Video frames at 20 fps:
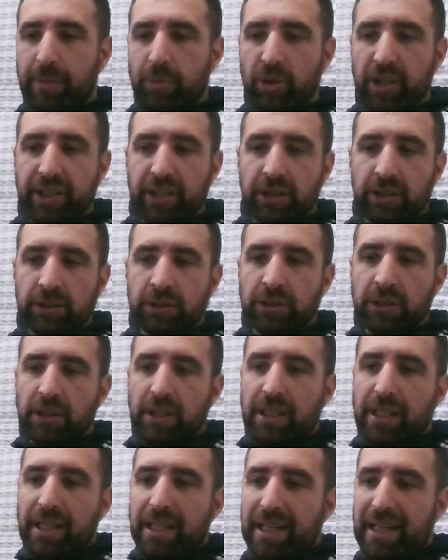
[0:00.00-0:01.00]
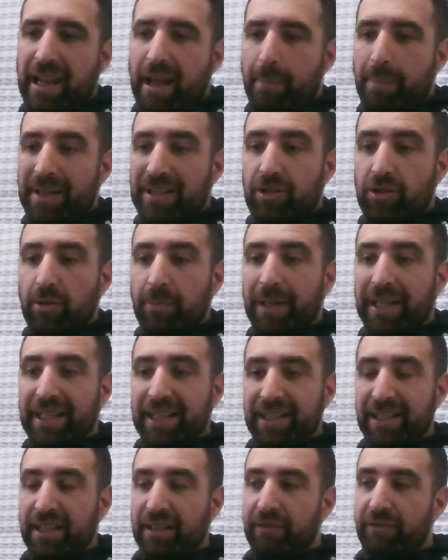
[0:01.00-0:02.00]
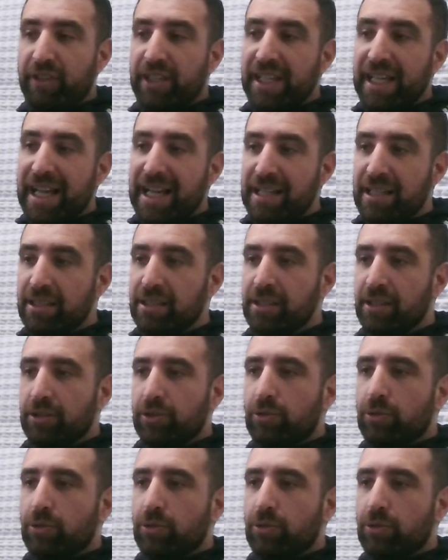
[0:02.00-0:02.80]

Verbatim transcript: Bueno, la pasó mal en el final,